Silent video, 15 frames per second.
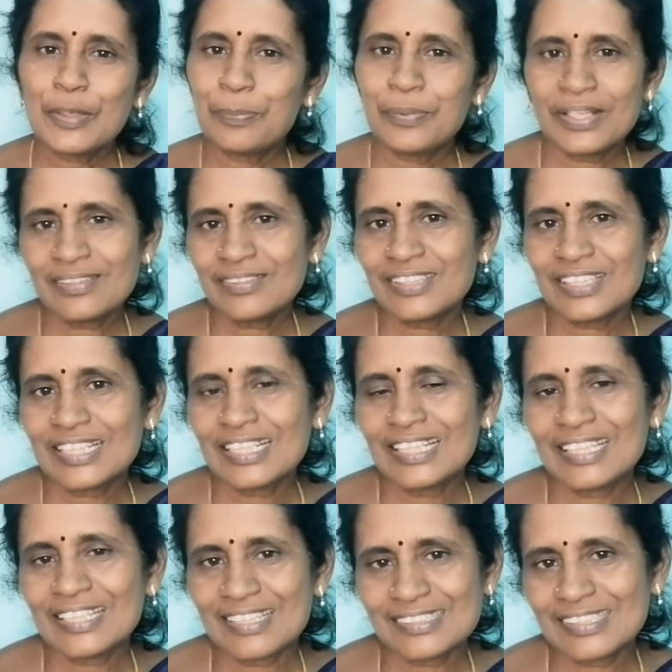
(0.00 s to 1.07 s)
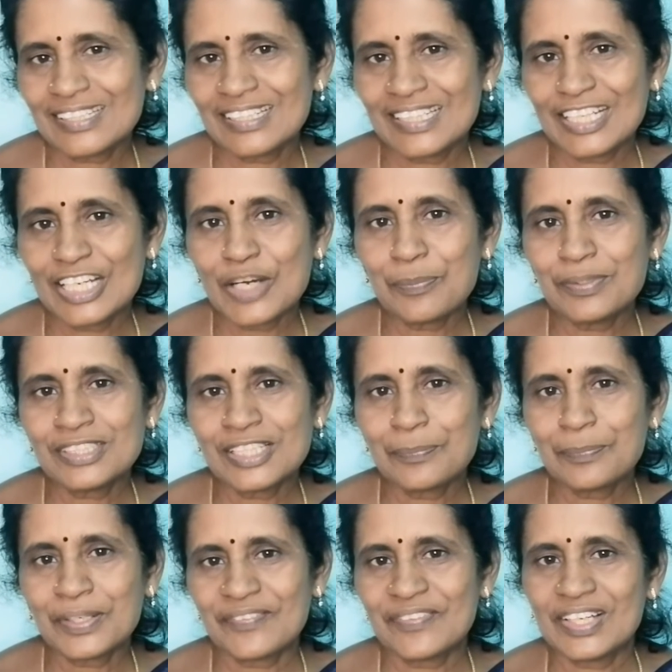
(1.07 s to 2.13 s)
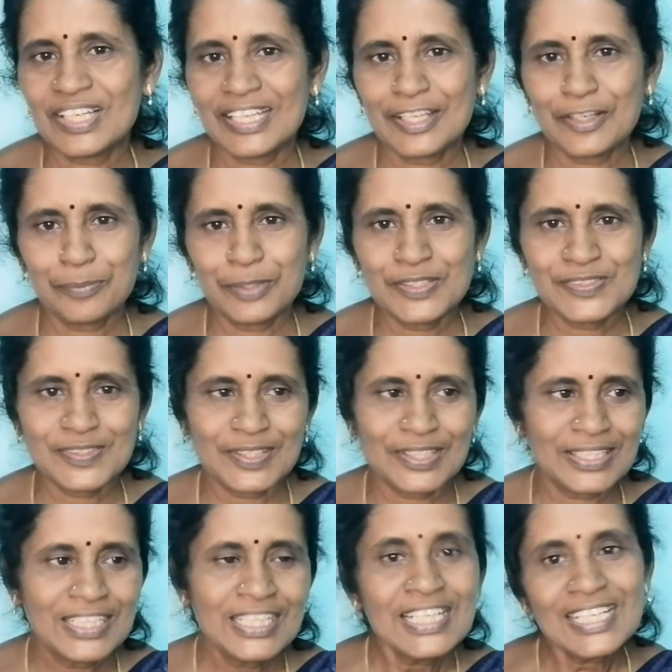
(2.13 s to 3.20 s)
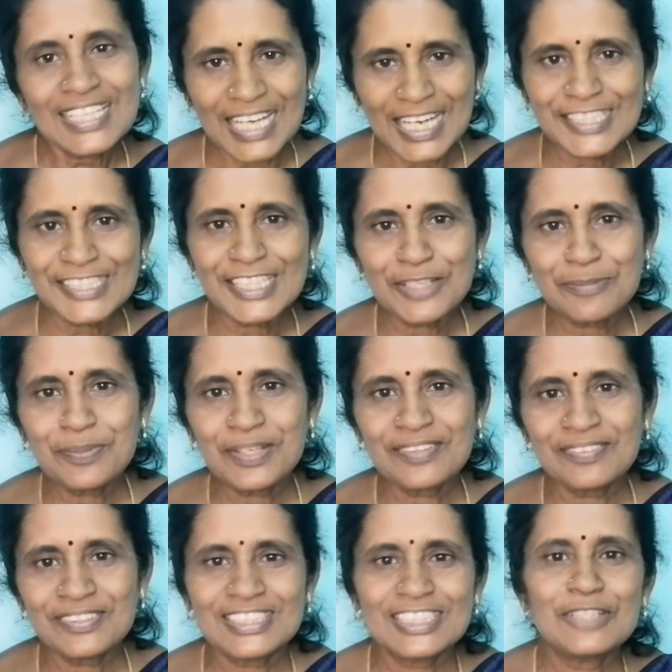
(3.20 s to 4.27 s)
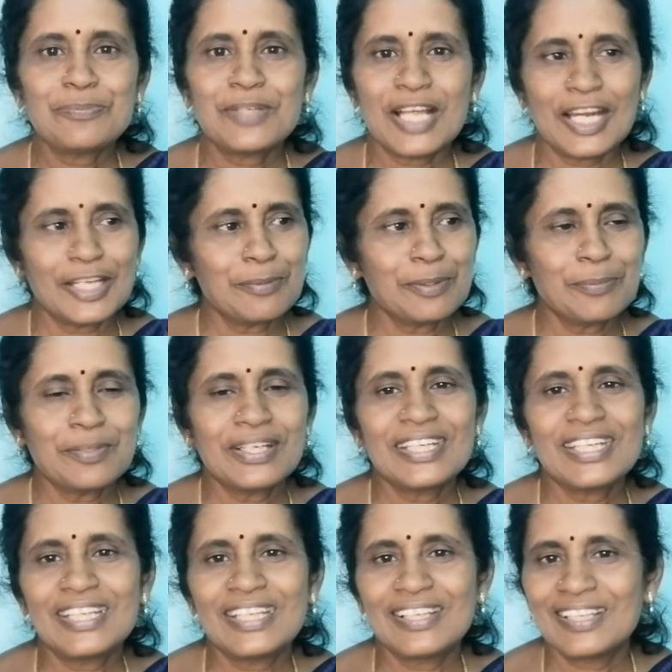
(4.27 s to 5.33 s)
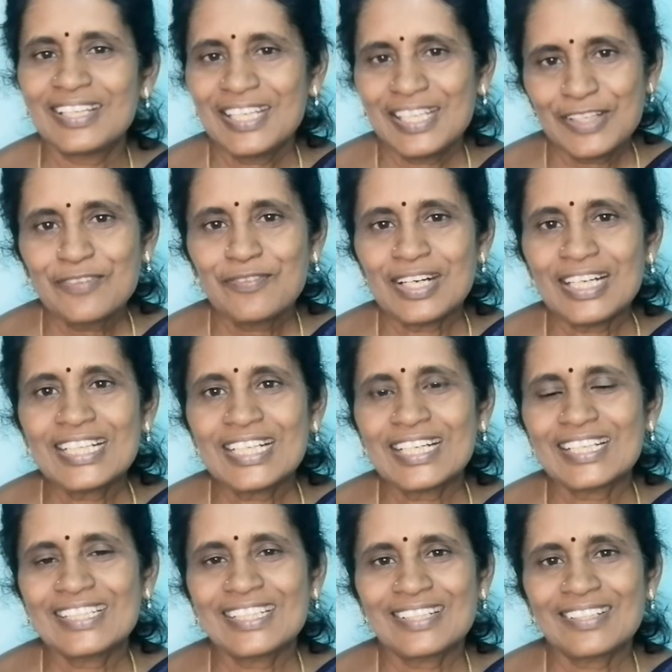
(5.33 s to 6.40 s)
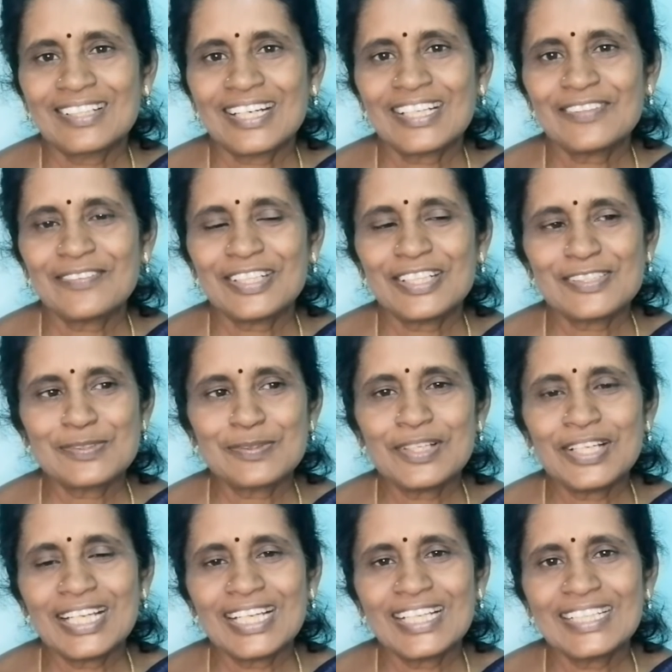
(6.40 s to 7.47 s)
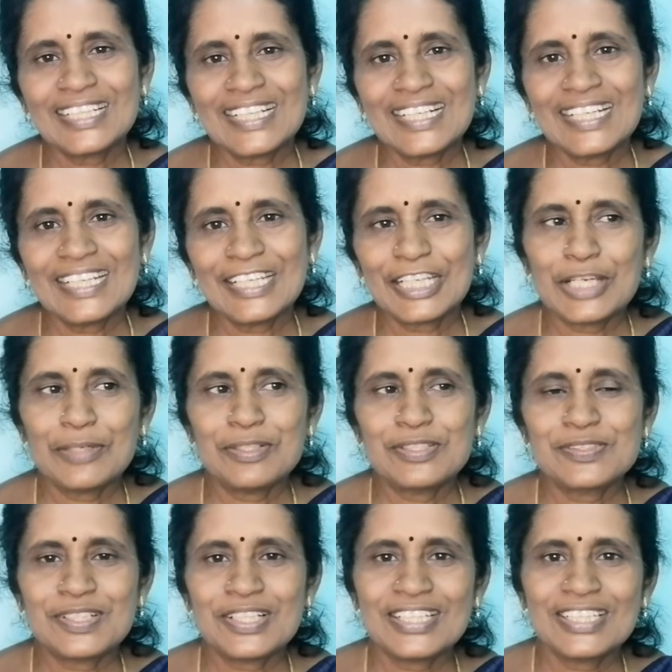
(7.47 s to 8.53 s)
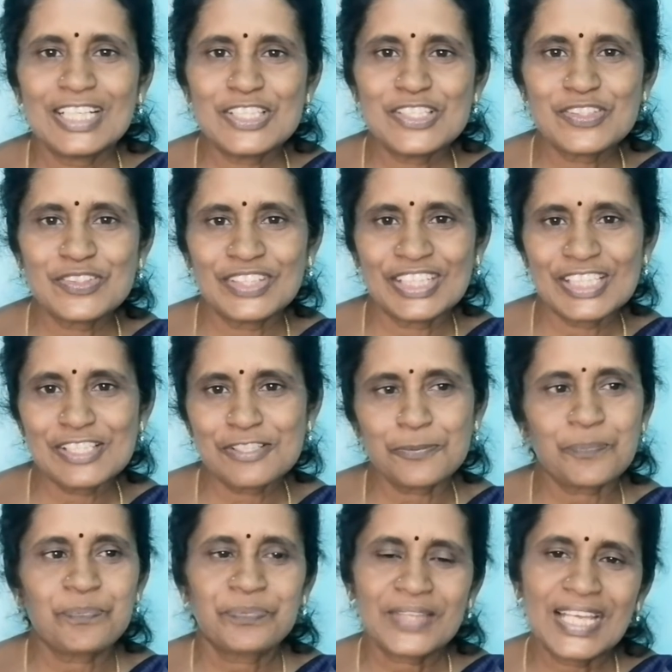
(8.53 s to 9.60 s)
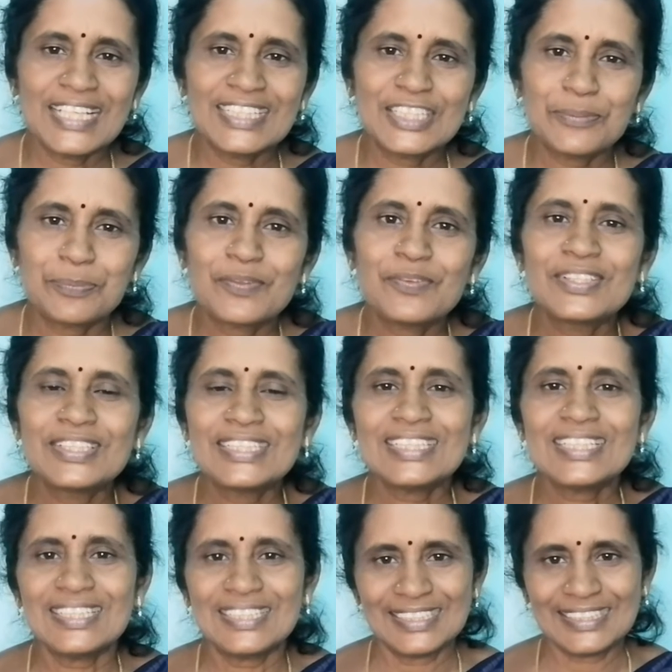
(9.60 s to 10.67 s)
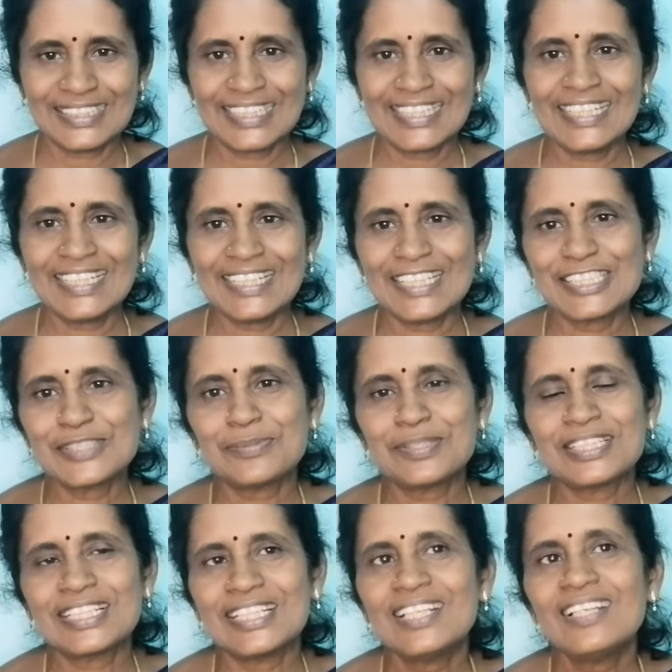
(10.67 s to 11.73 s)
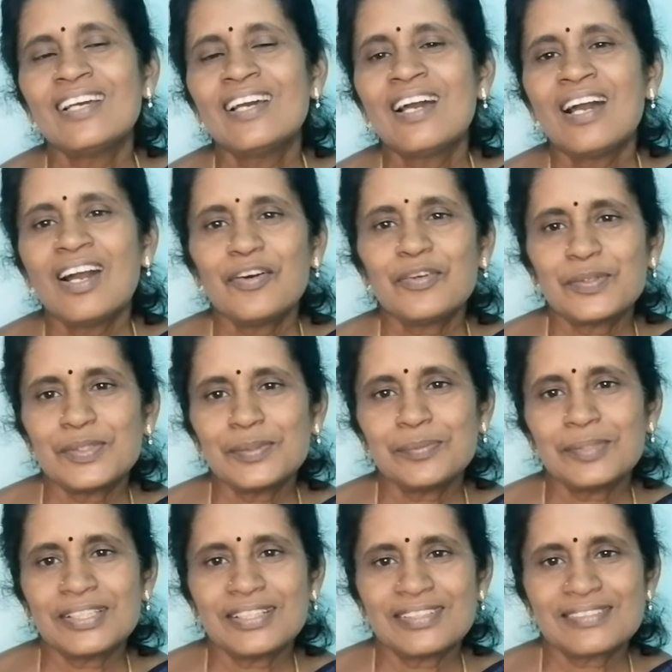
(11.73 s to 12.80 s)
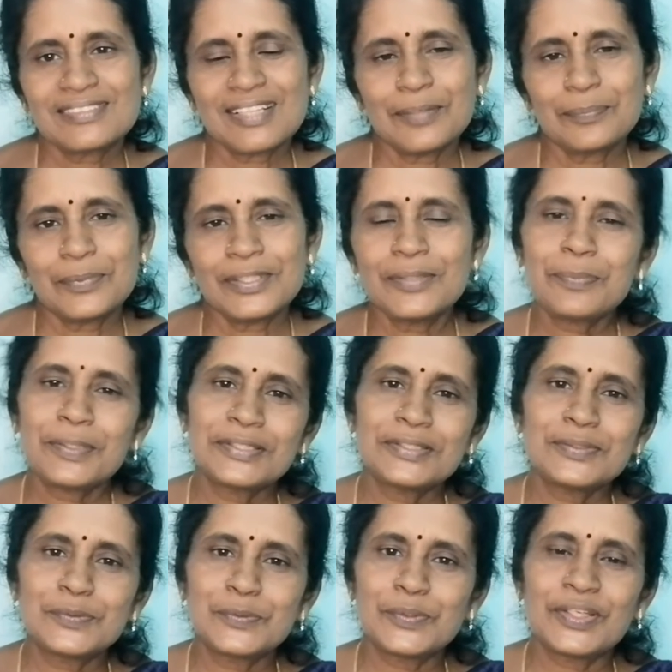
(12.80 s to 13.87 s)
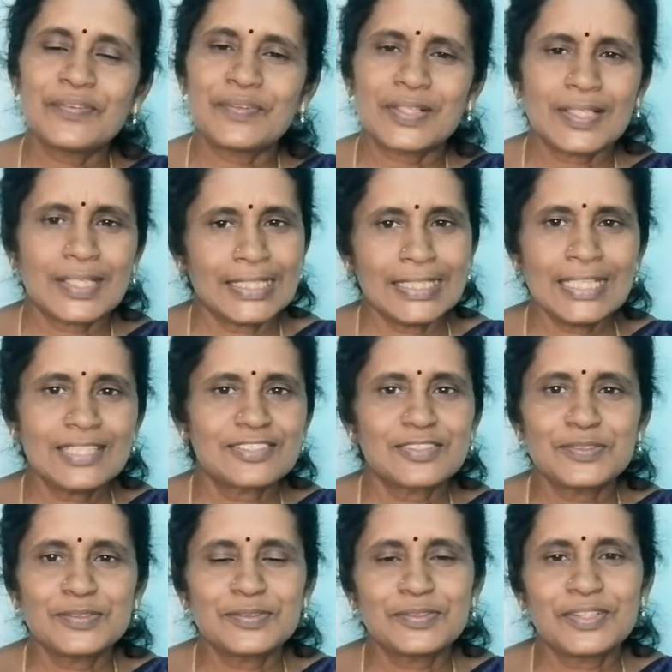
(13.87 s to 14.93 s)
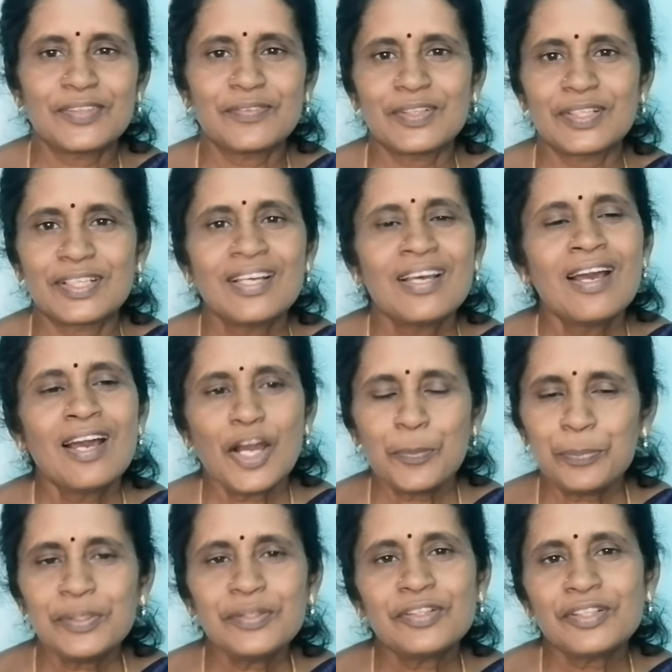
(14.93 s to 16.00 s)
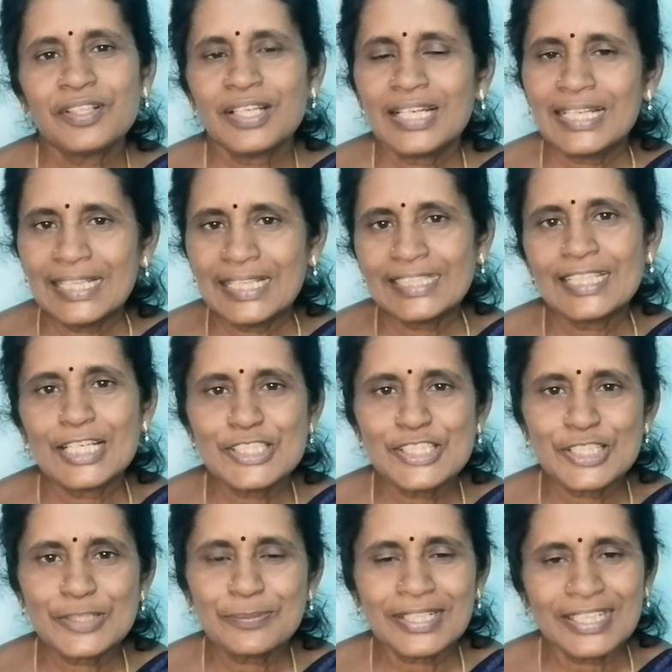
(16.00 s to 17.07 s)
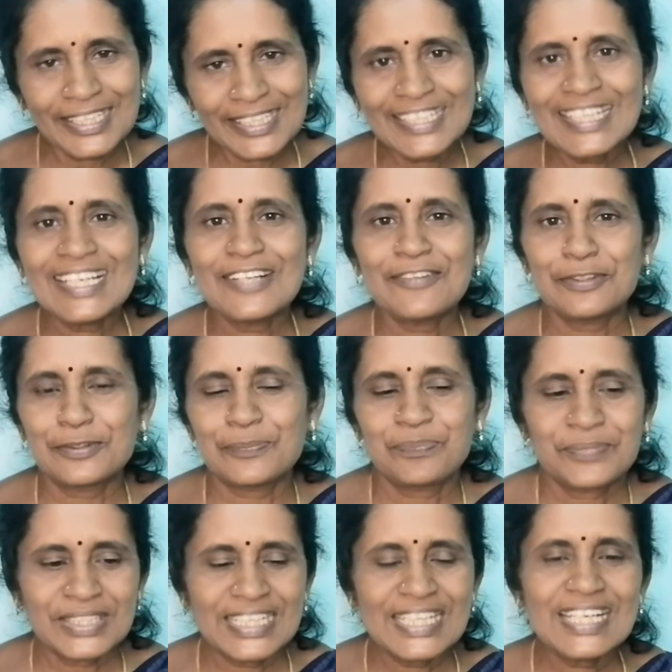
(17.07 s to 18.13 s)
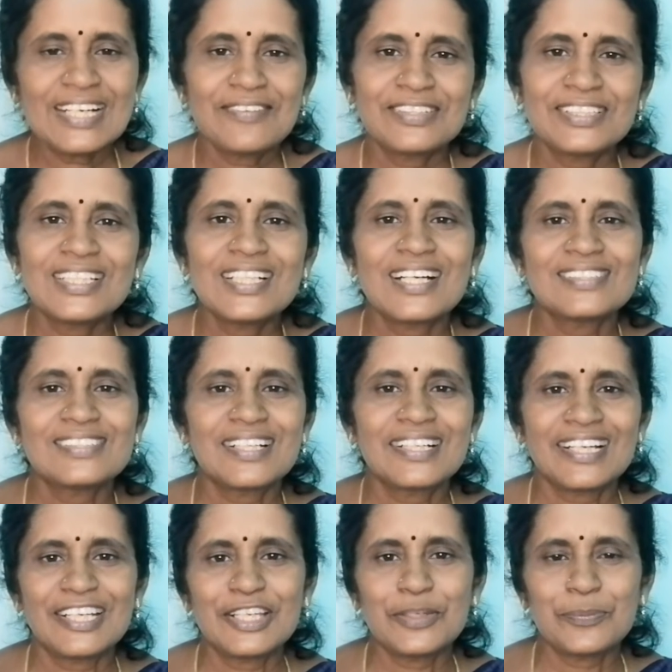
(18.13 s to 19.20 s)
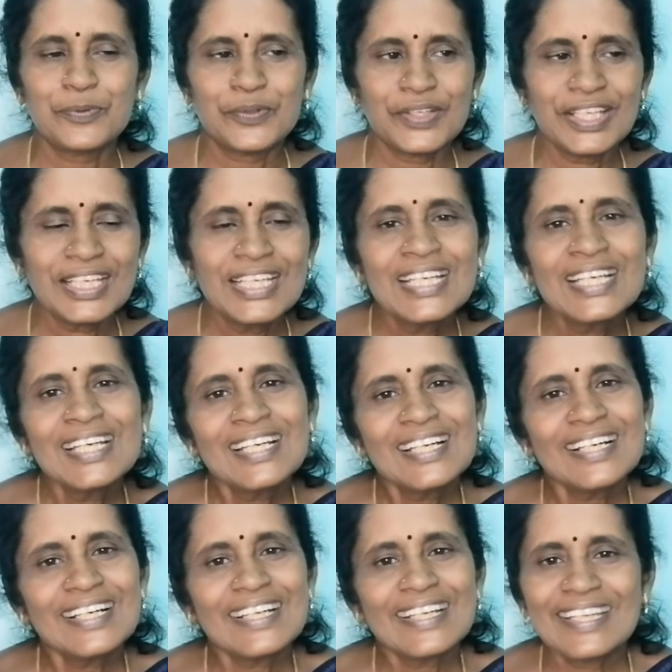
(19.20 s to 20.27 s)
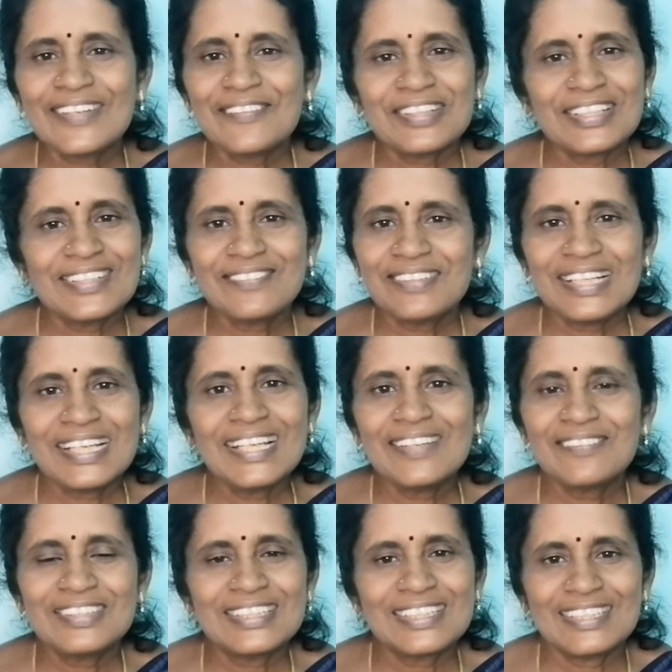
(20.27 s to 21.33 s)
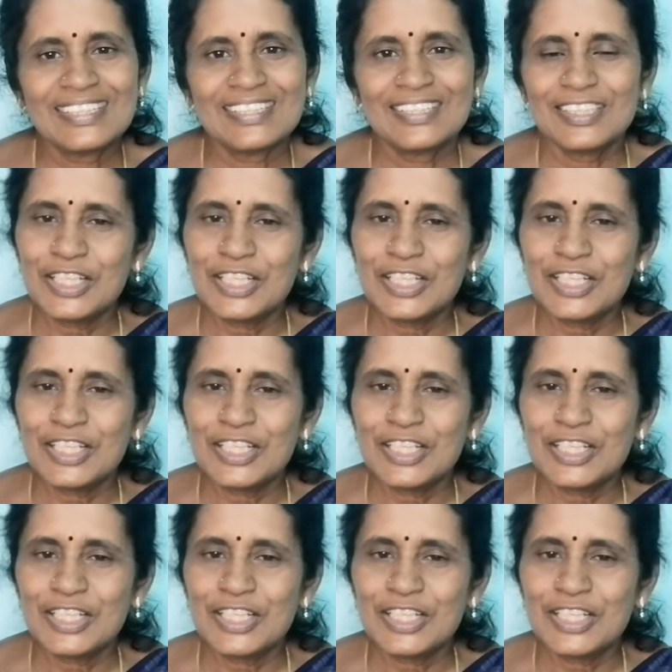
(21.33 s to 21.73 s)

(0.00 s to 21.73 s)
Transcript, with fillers: எப்படியாவது இந்த கிளியை ராஜா கிளியை காப்பாத்தினா பரவாயில்லையே அப்படின்னு சொல்லி ராஜான்னு பேர் வச்சுக்கிட்டு இப்படி அடிமை மாதிரி வாழ்க்கை நடத்தி நடத்த வேண்டிய சூழ்நிலையில் அந்த கிளி இருக்கே அப்படின்னு சொல்லி அந்த அஞ்சுக்கும் நினச்சிக்கும் அதுக்கப்புறம் வந்து அந்த கிளி நினச்ச மாதிரியே அவர் வந்து மத்தியானம் சாப்பிட்டுட்டு படுத்து தூங்கிடுவார் நல்லா அசந்து தூங்கிடுவார் அப்போ அந்த அஞ்சுகம் கிளி கீழே வரும் கீழே வந்து ராஜா கிளி கிட்ட போய் நீ வந்து வெளியில் வந்துரு